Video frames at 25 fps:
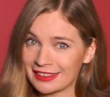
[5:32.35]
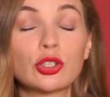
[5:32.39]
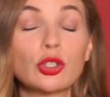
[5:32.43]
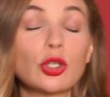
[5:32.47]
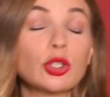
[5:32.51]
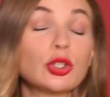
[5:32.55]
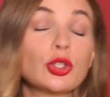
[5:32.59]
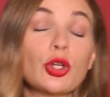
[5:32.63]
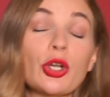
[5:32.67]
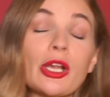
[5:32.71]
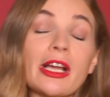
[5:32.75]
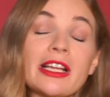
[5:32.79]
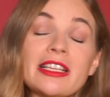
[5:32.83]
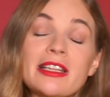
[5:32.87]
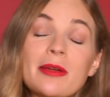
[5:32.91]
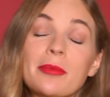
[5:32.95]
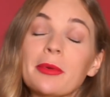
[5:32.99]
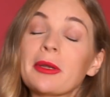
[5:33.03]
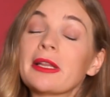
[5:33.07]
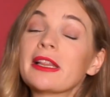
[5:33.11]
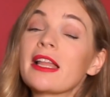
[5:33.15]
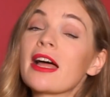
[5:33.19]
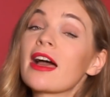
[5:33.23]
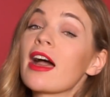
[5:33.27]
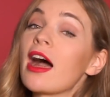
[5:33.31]
Кто только не
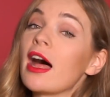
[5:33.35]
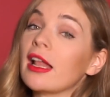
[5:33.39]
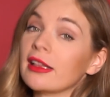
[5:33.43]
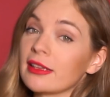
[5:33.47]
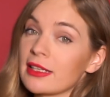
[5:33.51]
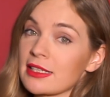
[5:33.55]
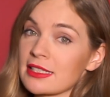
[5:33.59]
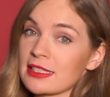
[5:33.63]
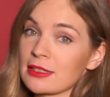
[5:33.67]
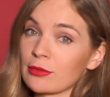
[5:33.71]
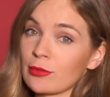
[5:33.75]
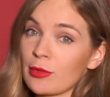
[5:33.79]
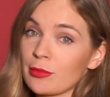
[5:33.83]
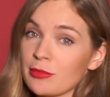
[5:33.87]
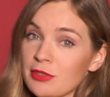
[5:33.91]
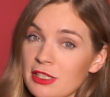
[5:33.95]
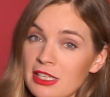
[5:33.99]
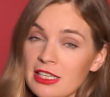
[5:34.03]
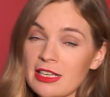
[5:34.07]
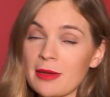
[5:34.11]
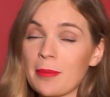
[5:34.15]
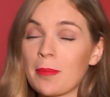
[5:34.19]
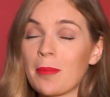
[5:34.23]
предлагал на самом деле